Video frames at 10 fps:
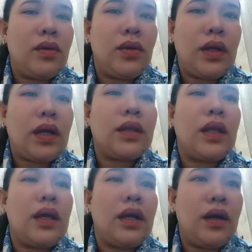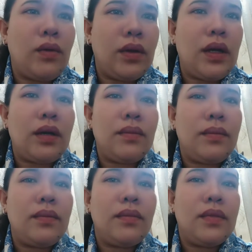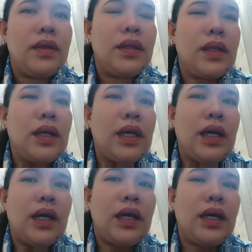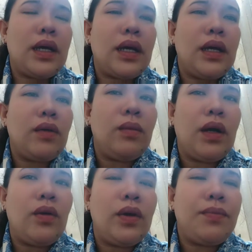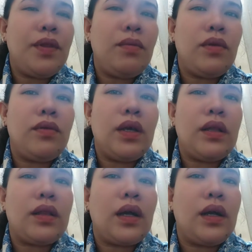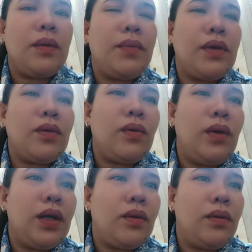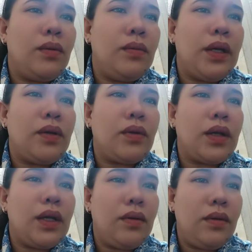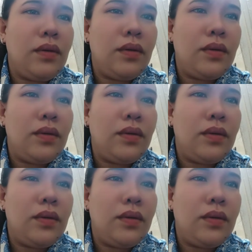Good luck talaga, good luck. Kaya, kayong mga OFW dyan, tanggapin nyo kung anong meron kayo.